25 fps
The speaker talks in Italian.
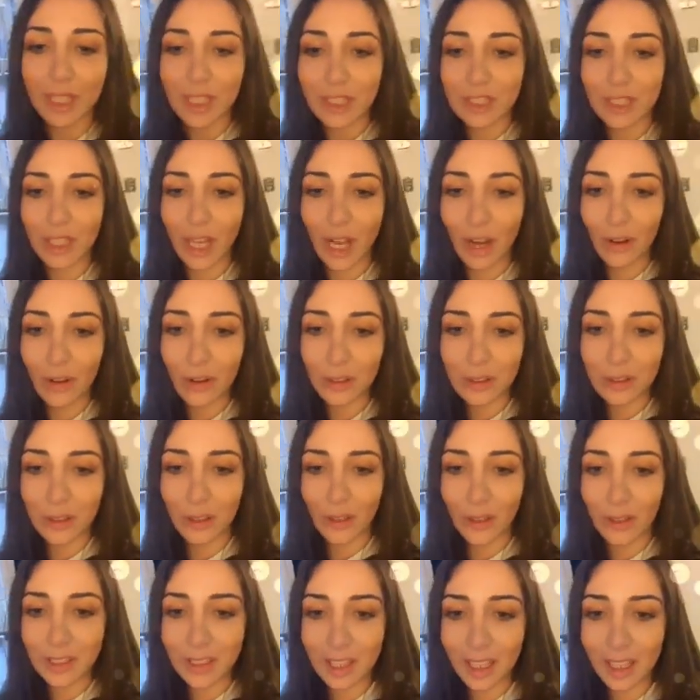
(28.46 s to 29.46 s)
Ciao
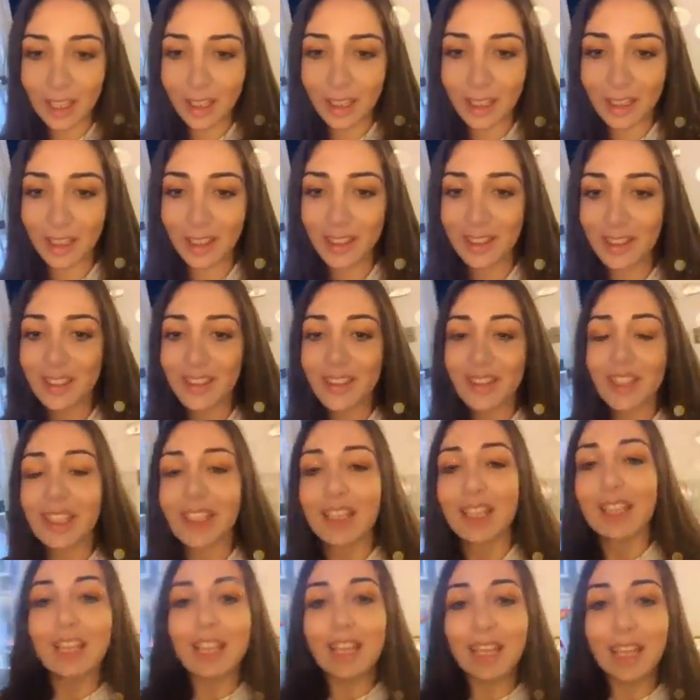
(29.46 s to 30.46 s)
Todar.
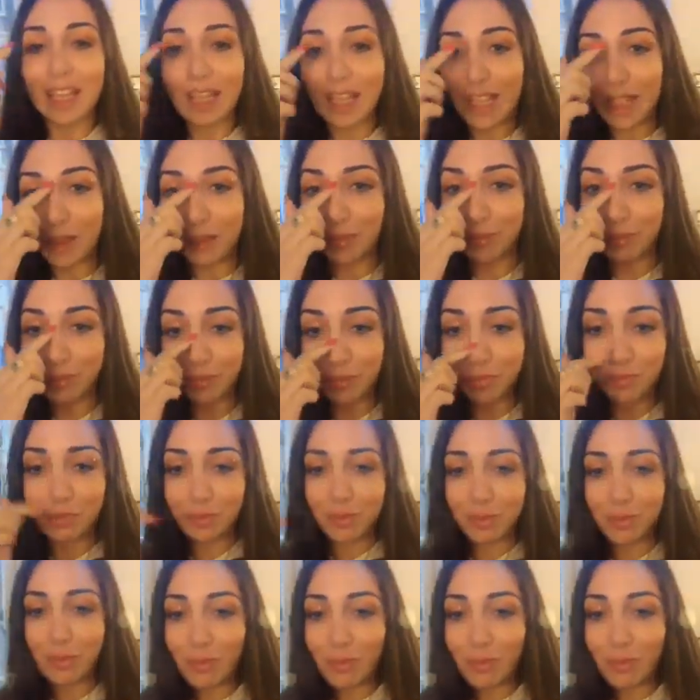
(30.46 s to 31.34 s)
E, ehm,